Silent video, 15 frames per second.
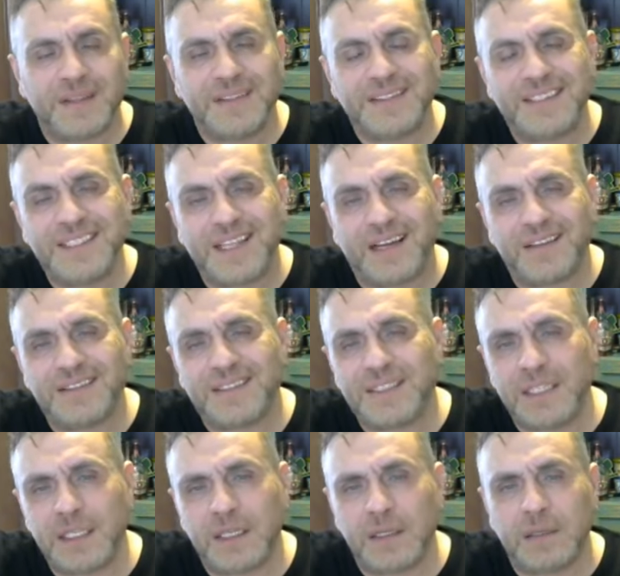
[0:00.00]

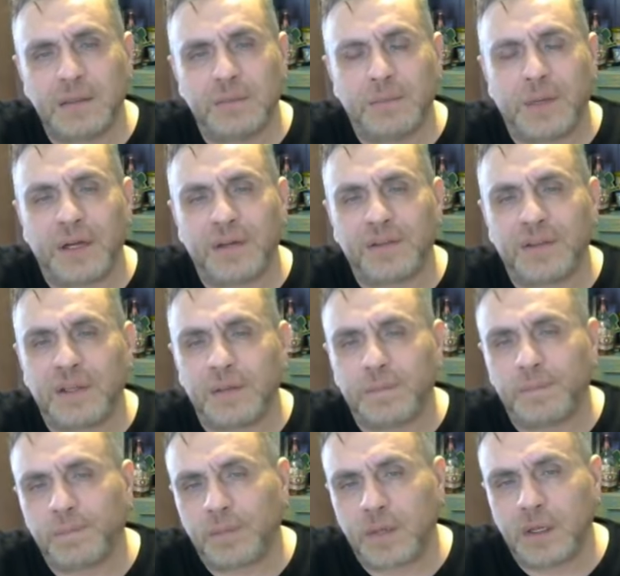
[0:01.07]
siyasi e, bazı
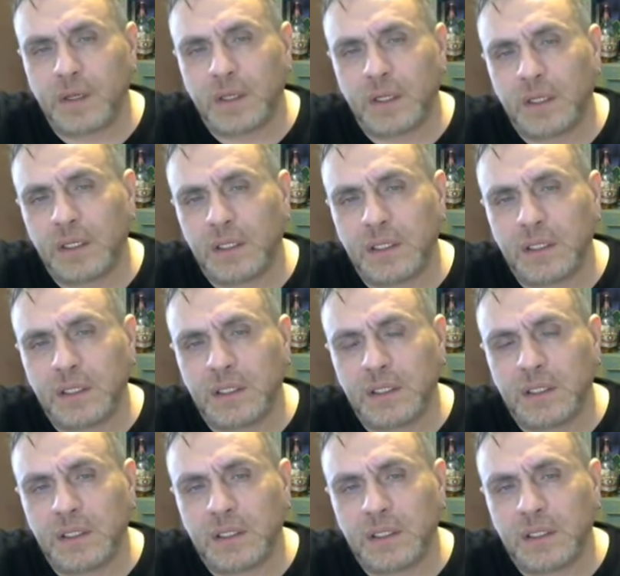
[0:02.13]
e,